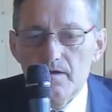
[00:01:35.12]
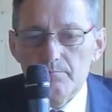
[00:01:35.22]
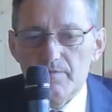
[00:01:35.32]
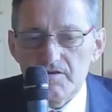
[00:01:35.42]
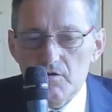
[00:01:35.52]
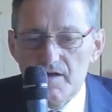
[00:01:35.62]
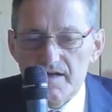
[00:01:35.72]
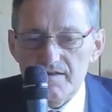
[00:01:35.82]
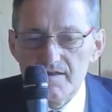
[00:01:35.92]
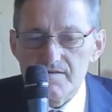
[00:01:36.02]

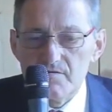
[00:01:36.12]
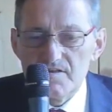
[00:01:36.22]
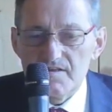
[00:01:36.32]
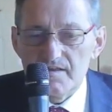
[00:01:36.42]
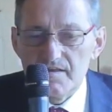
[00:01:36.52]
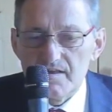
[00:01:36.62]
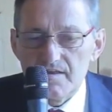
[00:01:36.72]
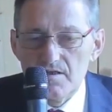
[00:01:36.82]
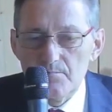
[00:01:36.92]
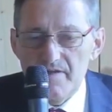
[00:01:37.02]
Particolare attenzione è stata
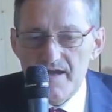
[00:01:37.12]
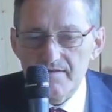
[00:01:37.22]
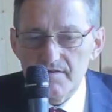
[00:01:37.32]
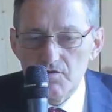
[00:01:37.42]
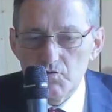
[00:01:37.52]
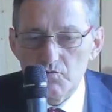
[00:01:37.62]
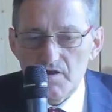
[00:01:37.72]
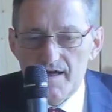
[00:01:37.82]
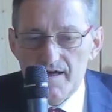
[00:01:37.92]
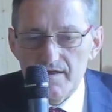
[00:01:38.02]
data agli impianti,
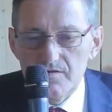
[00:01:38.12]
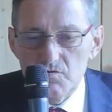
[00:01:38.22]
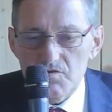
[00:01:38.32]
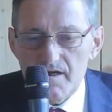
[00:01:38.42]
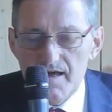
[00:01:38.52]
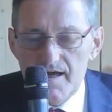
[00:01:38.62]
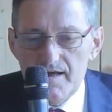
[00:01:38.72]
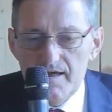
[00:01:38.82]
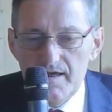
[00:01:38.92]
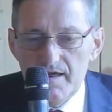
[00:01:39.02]
tutta l'area
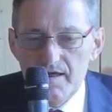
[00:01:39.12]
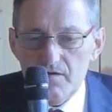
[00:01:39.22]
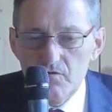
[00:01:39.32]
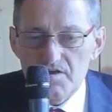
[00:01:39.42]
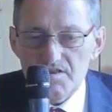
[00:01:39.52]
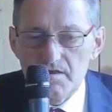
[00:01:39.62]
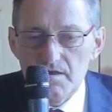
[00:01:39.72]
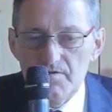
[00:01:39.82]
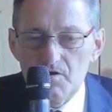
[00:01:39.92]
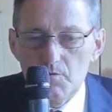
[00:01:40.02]
industriale è con
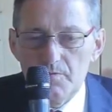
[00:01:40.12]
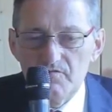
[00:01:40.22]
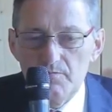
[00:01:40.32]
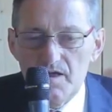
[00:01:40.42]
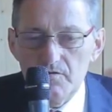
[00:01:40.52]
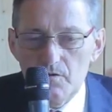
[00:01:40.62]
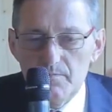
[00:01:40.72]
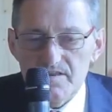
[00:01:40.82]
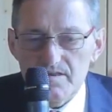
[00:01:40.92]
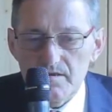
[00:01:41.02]
riscaldamento a pavimento a
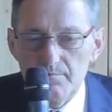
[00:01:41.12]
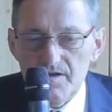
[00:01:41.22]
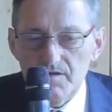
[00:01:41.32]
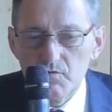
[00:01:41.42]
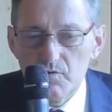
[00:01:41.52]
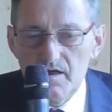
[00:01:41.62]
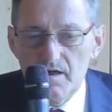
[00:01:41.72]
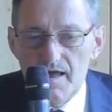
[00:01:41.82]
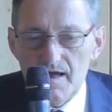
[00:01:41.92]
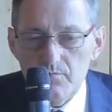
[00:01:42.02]
bassa temperatura,
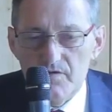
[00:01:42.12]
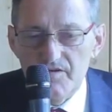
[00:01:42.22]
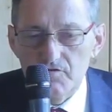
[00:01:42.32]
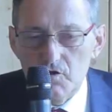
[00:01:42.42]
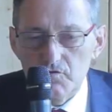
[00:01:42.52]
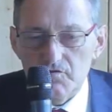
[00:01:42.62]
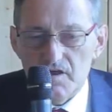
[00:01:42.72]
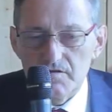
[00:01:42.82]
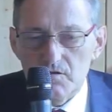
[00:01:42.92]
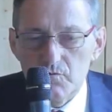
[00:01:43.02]
l'acqua a
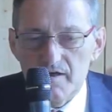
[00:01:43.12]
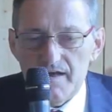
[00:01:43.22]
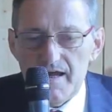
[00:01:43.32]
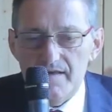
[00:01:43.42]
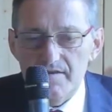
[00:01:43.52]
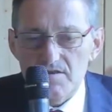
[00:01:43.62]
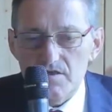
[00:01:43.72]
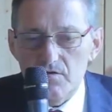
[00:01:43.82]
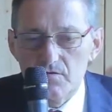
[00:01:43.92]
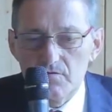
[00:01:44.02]
28-32 gradi a
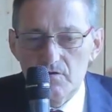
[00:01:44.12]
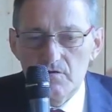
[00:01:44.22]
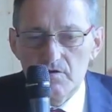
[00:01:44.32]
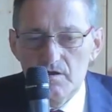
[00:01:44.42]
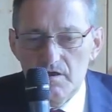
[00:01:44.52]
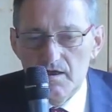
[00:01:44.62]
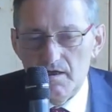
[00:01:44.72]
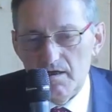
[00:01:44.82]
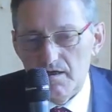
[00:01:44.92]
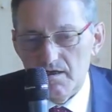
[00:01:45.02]
secondo il,
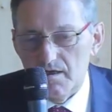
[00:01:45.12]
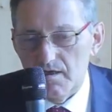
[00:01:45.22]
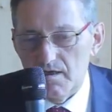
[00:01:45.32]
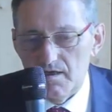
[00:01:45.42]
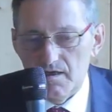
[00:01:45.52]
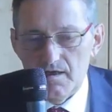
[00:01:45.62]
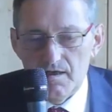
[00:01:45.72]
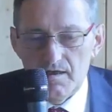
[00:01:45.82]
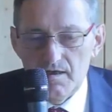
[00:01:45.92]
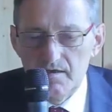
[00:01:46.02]

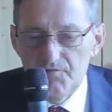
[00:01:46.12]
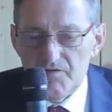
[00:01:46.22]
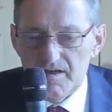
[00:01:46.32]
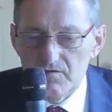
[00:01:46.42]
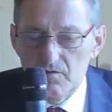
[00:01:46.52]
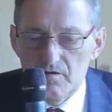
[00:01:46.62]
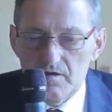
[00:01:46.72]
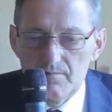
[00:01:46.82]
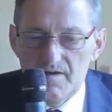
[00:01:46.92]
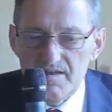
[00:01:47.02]
eh, il, freddo, il
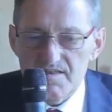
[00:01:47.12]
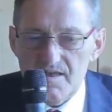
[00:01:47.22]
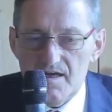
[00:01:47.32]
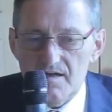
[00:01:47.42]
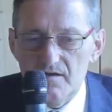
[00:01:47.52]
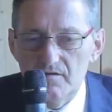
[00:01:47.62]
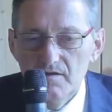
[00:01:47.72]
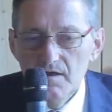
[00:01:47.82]
clima esterno,